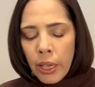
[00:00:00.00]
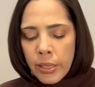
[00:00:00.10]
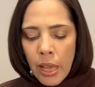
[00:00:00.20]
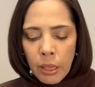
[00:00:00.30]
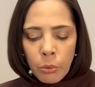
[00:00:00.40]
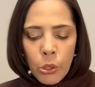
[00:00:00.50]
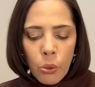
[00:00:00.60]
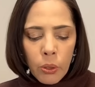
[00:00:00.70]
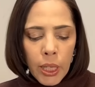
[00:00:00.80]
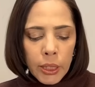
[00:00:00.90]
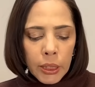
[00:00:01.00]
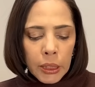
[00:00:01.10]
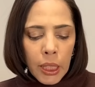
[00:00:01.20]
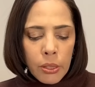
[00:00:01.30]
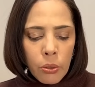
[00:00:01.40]
財務省が
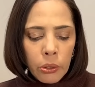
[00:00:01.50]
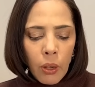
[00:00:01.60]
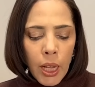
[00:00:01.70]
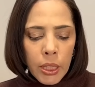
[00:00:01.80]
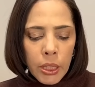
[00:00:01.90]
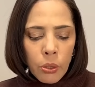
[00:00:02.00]
岸田総理のはし